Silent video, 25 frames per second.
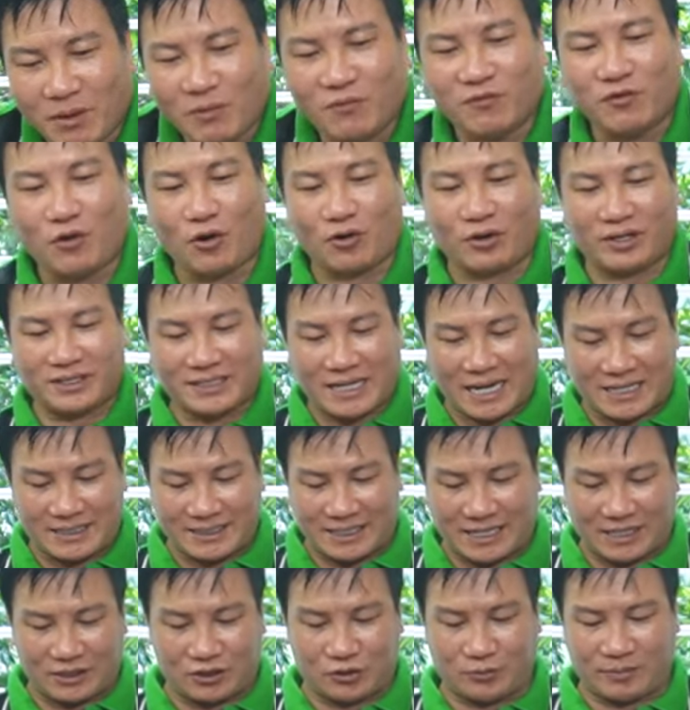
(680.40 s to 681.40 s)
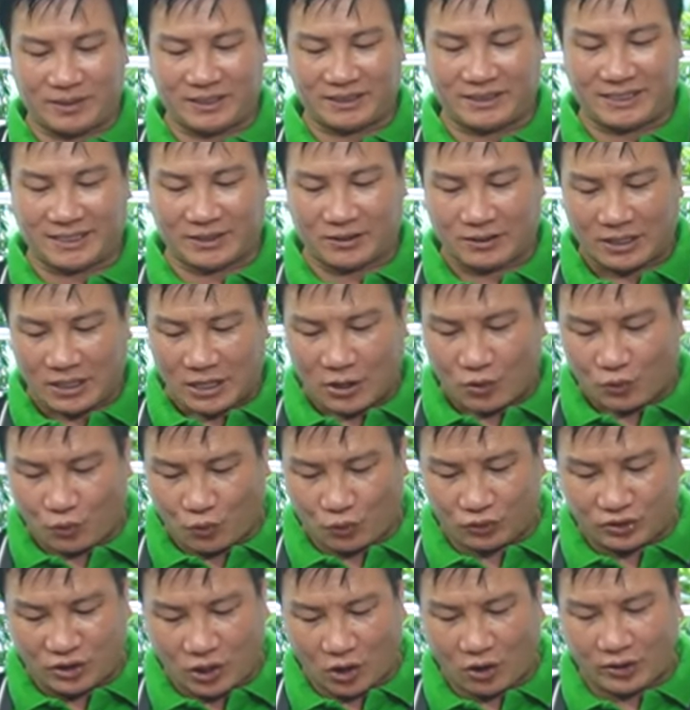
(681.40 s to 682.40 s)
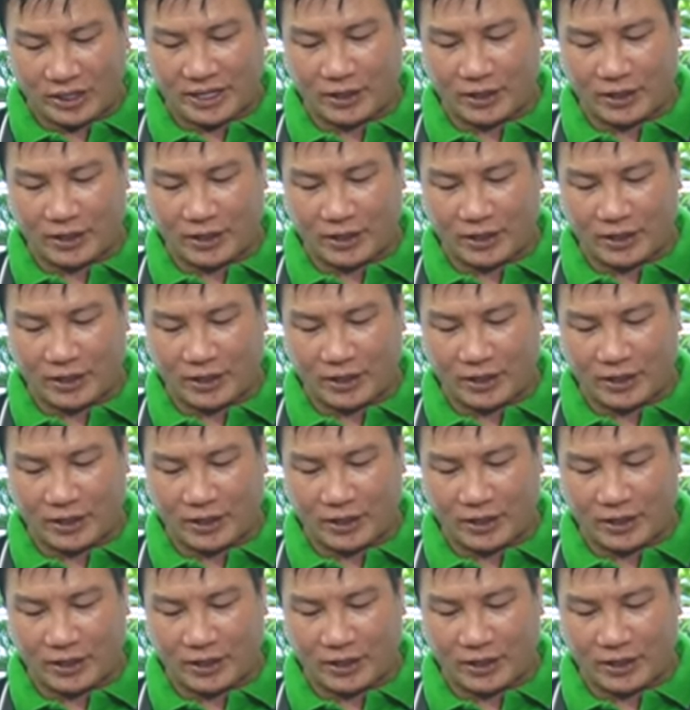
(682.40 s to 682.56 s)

bóc vỏ nó ra như này rồi bây giờ chỉ củ nhỏ